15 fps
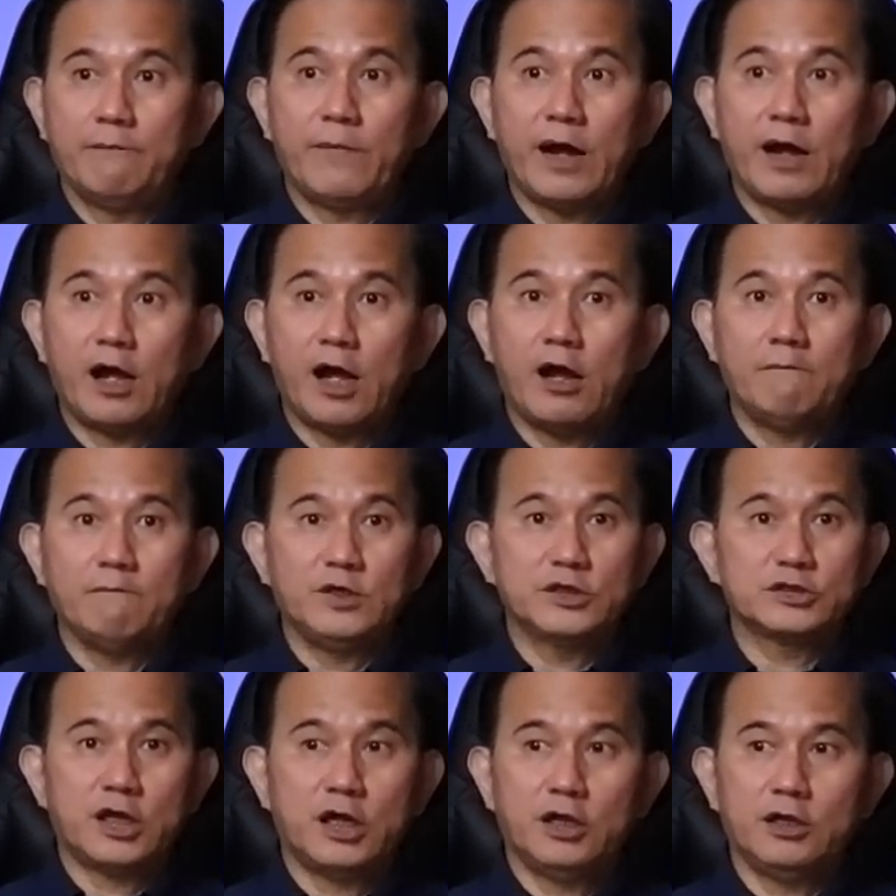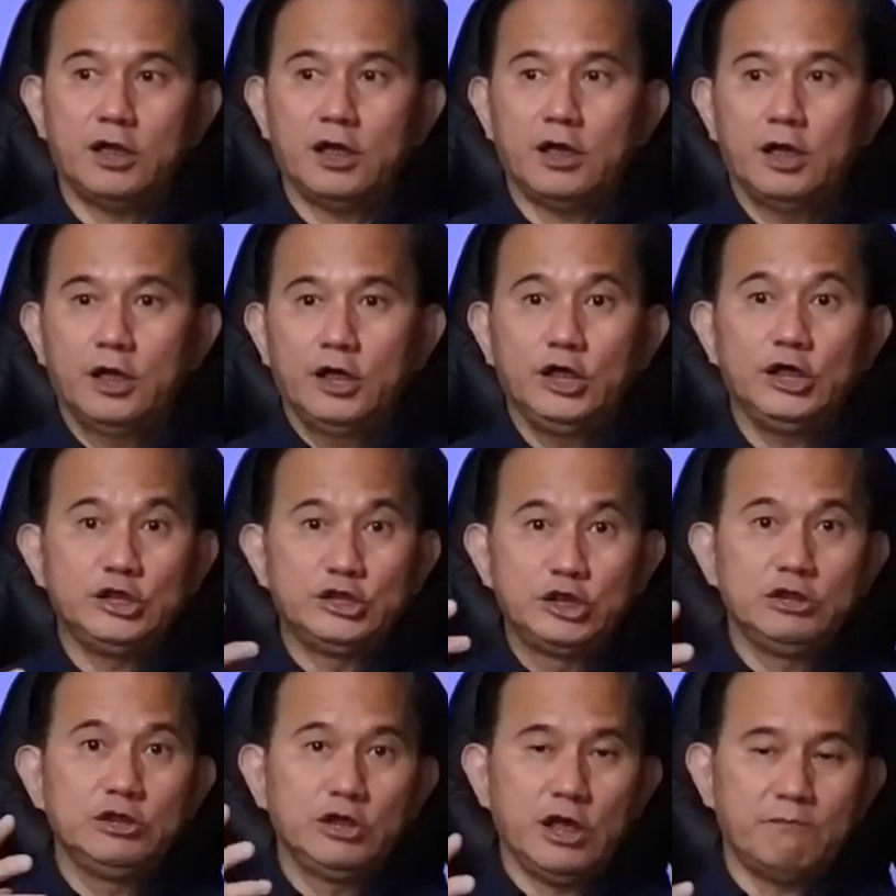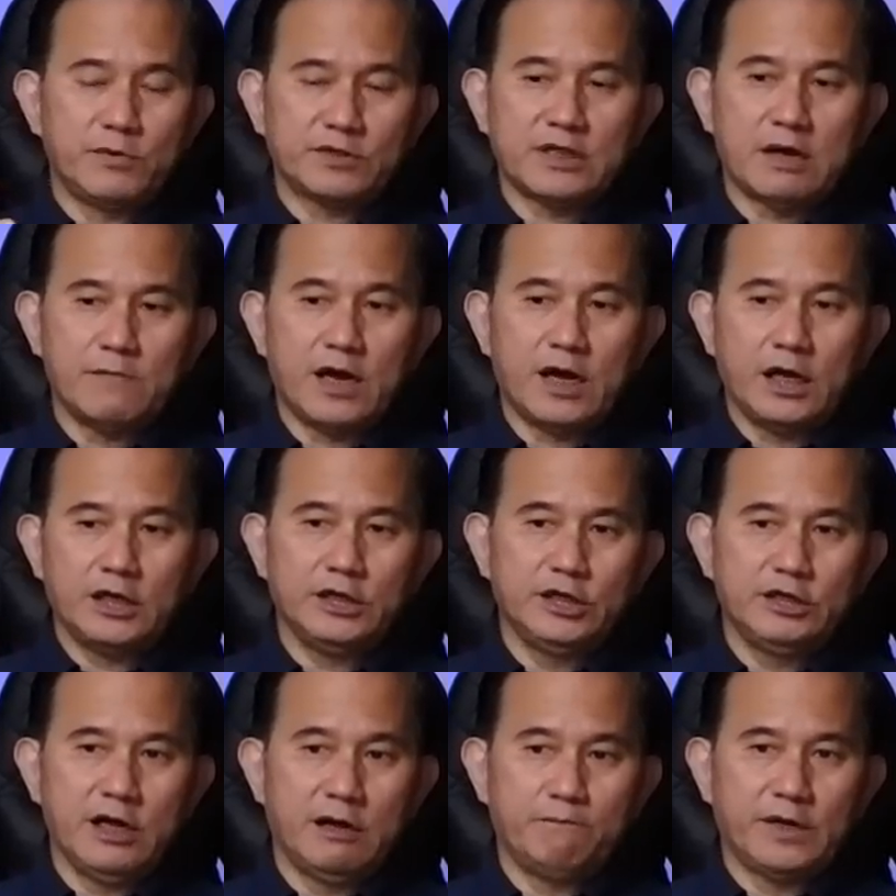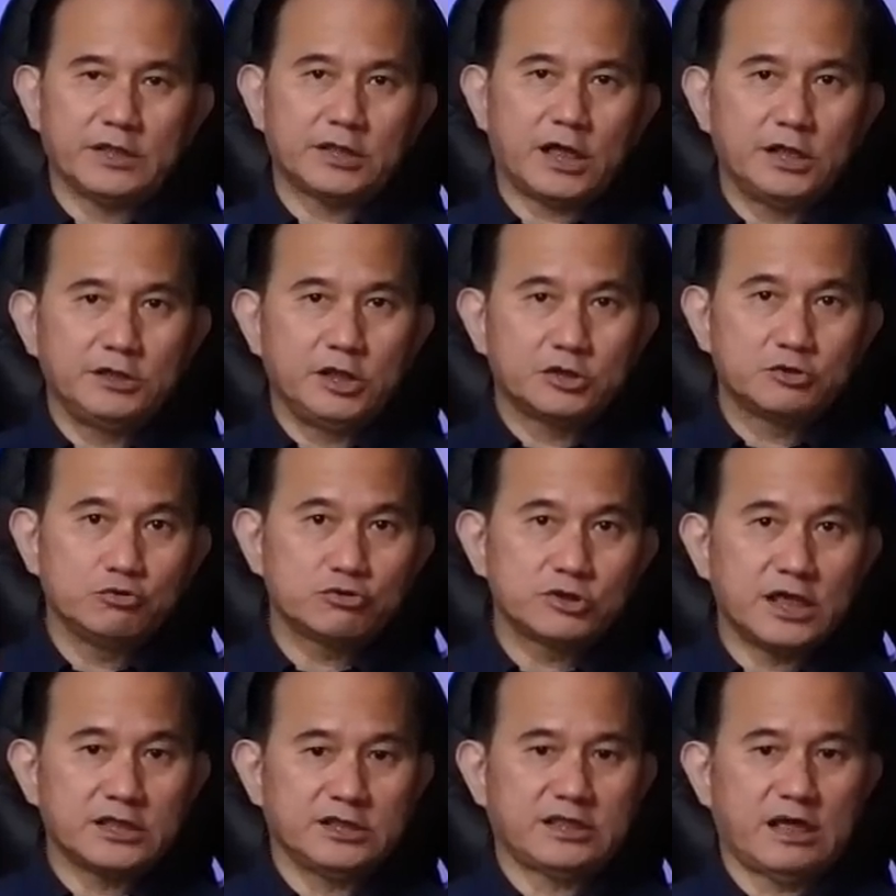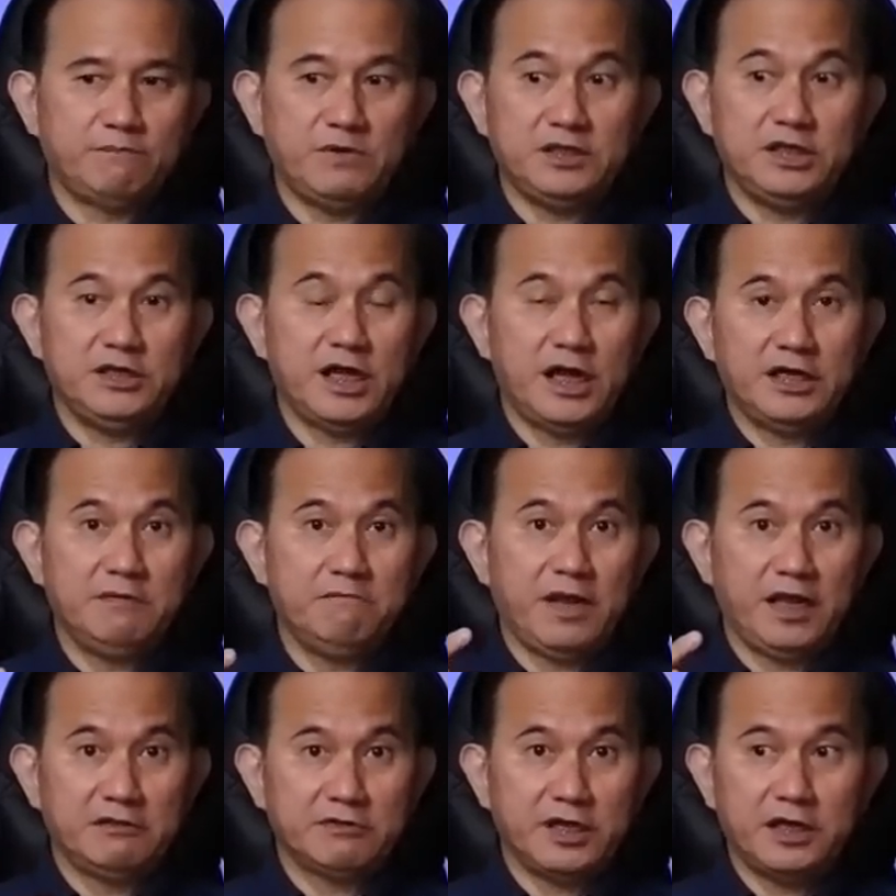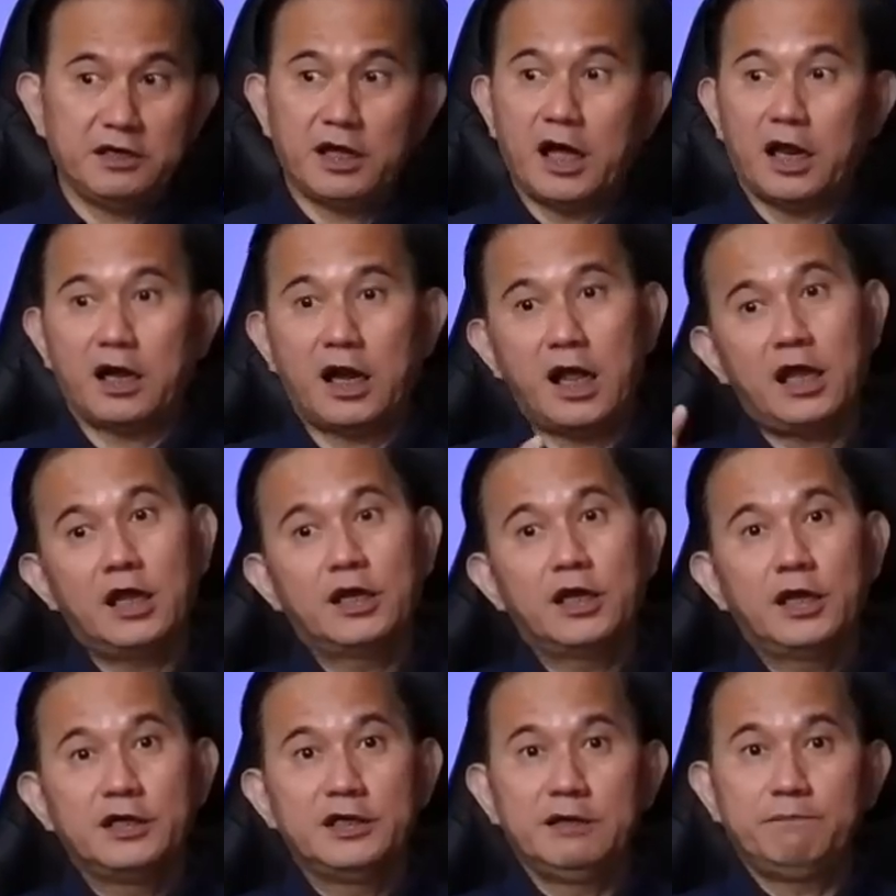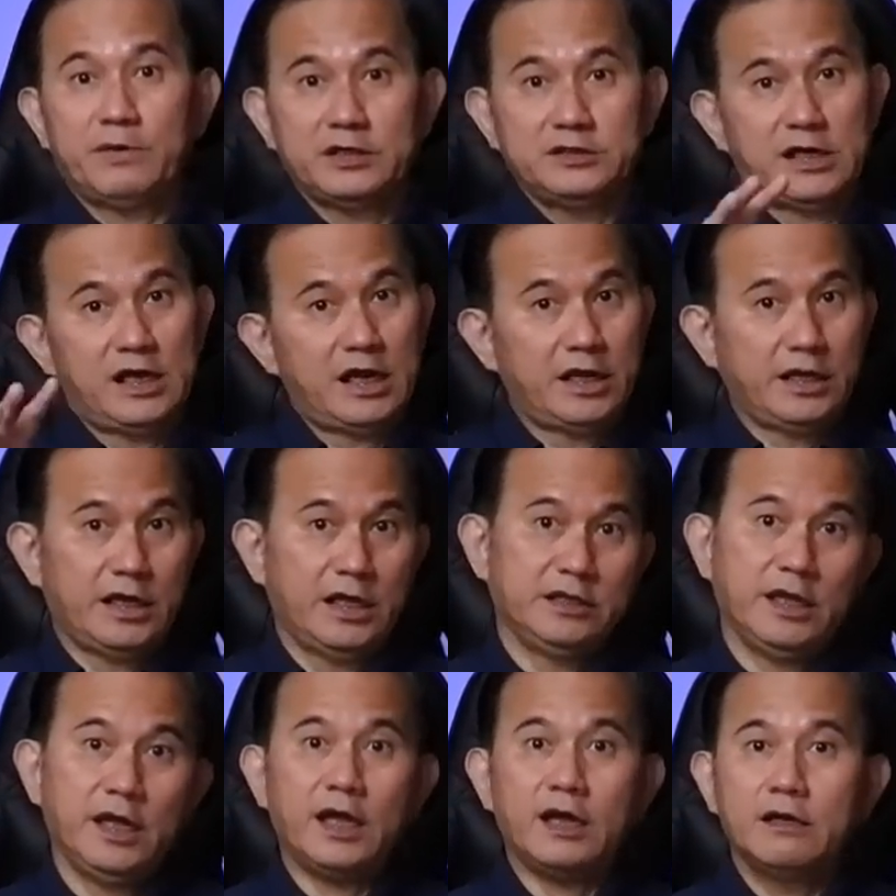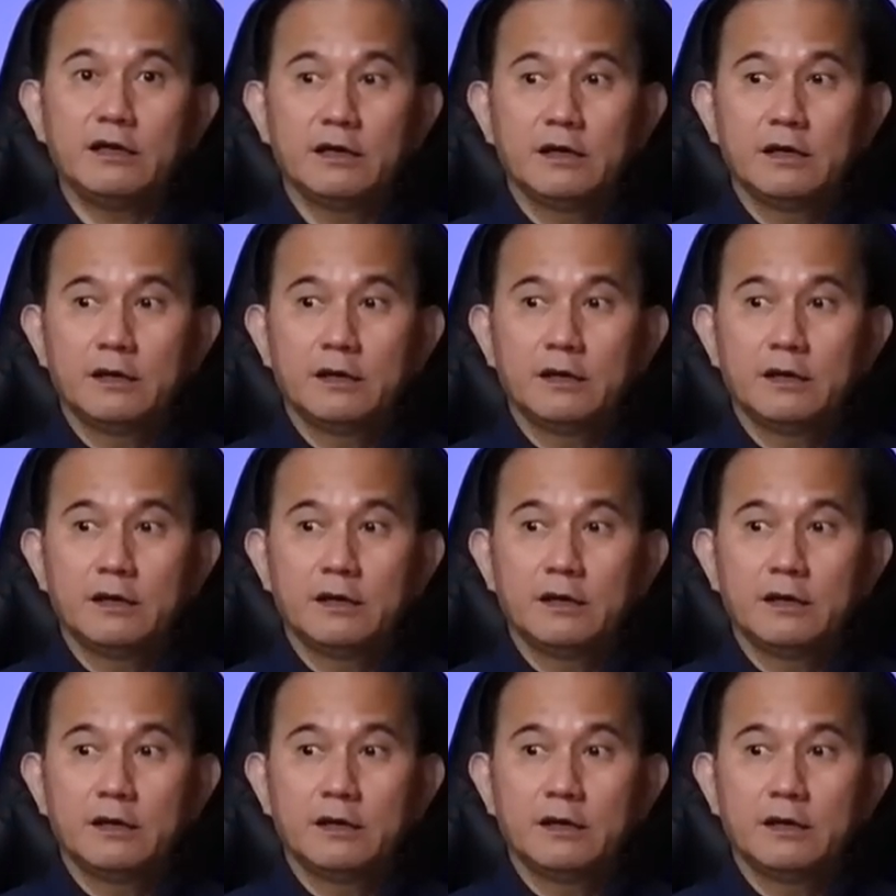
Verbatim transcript: Apakah misalnya izin yang pertama kali didapatkannya susah tetapi tidak di-maintain karena di perjalanannya